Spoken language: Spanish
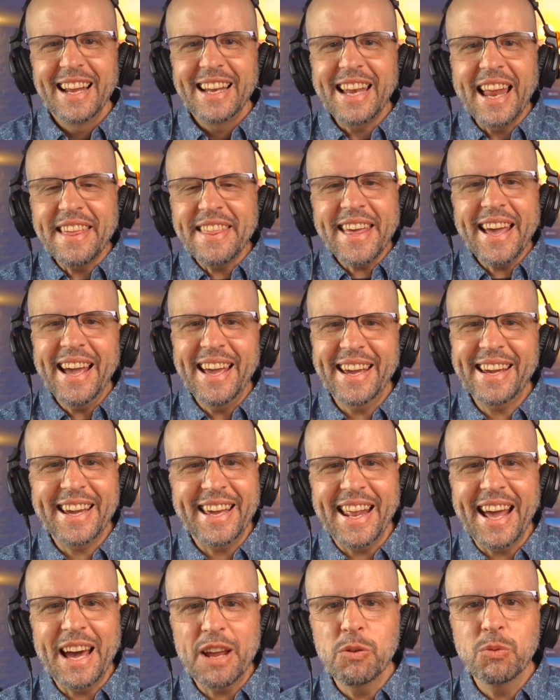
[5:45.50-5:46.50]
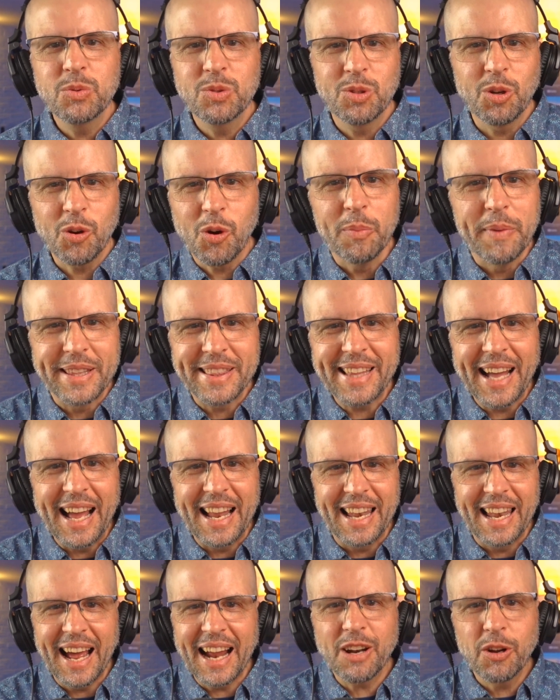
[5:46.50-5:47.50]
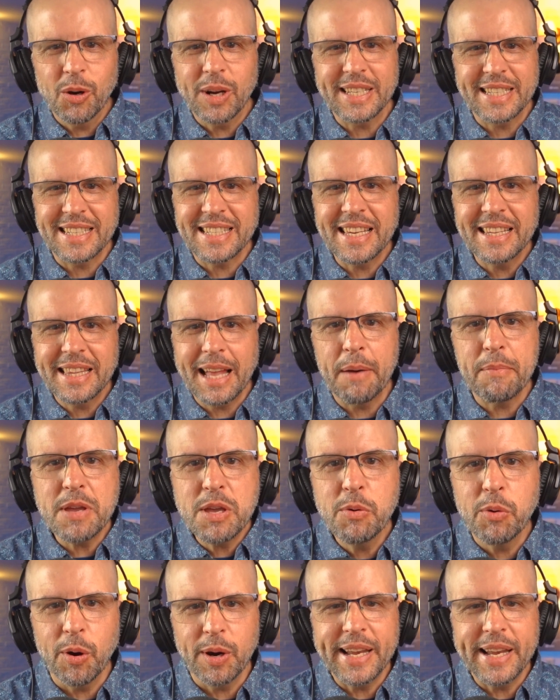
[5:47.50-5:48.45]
La idea es crear un documental, algo que se sienta vivo